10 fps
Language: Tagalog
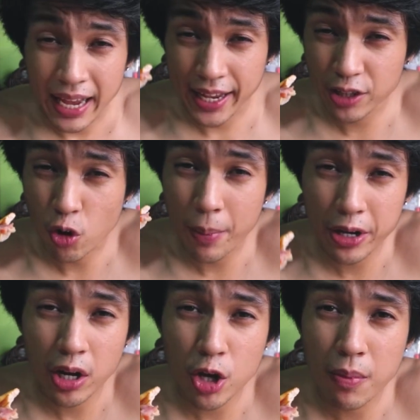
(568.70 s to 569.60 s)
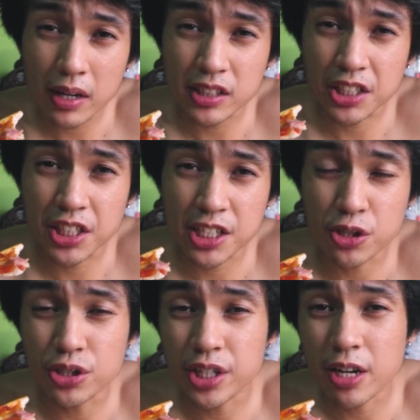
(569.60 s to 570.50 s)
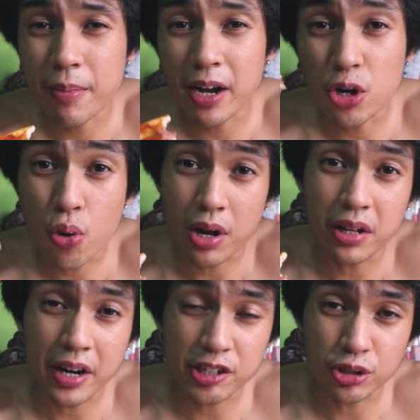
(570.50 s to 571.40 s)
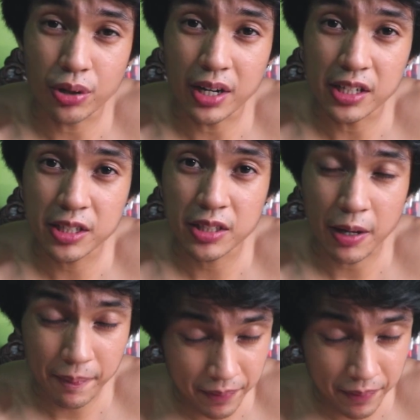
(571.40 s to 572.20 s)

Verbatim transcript: And kung meron kayong mga suggestion dyan ng mga local restaurants,